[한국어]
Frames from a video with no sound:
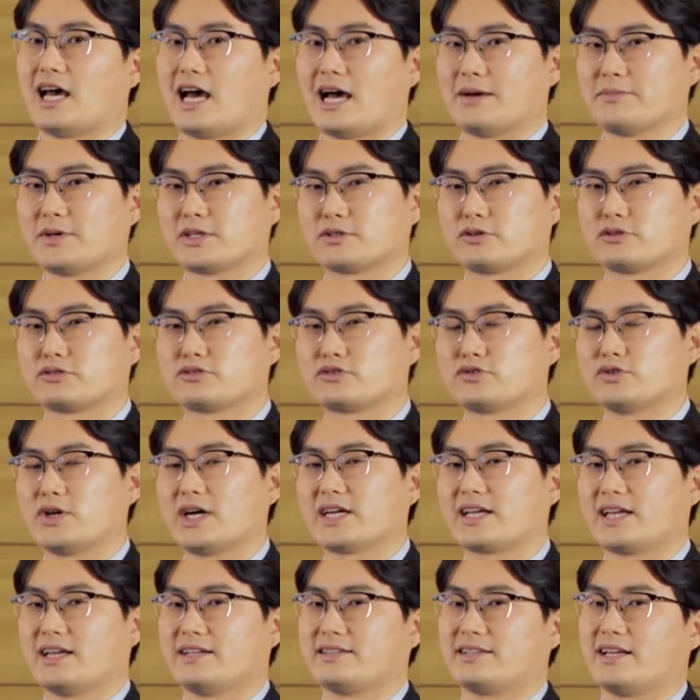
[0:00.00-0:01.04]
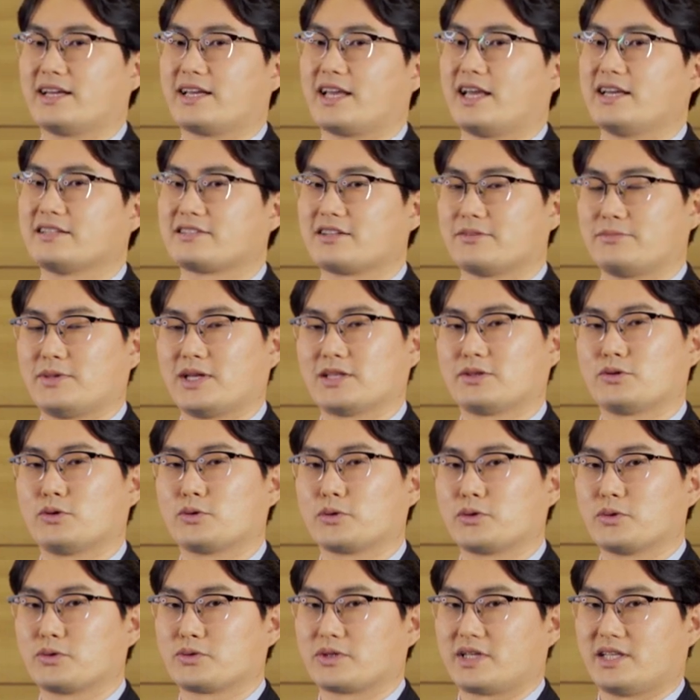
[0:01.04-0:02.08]
아마도 수학의 세계에서만
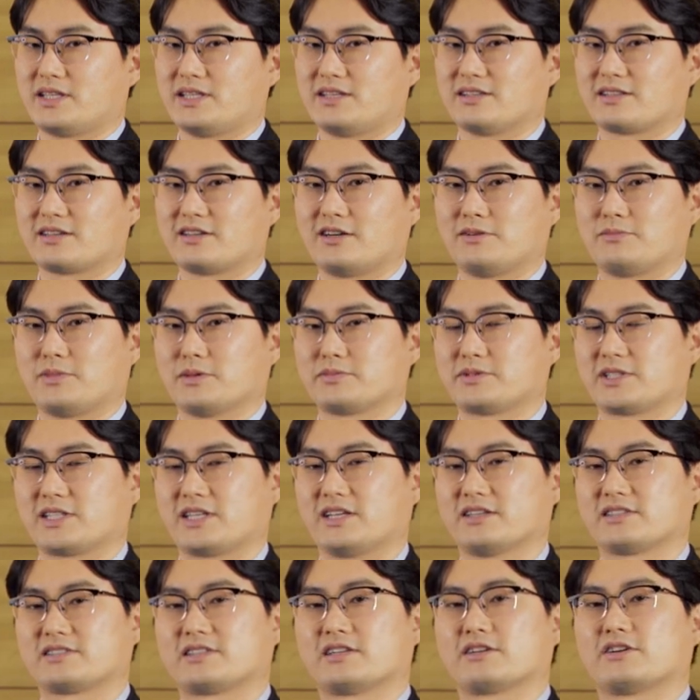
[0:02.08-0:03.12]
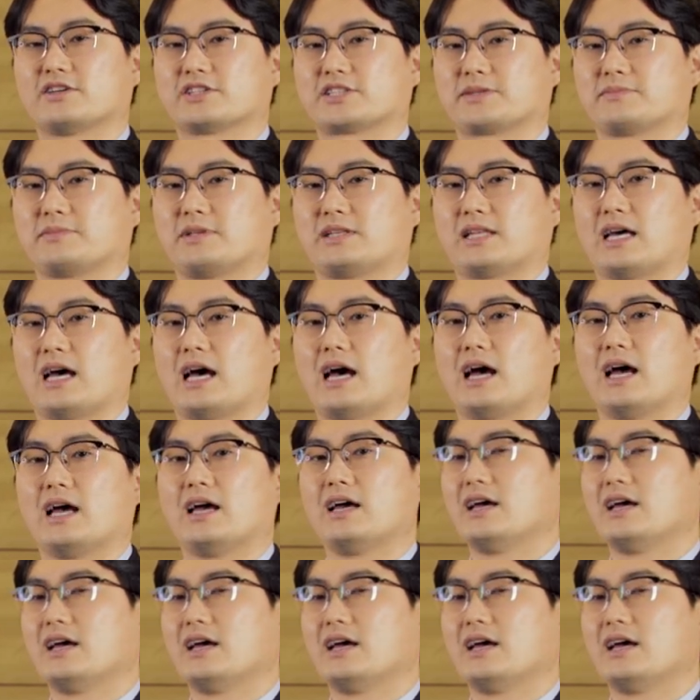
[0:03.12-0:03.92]
통용되는 그런 법칙이었을 것입니다.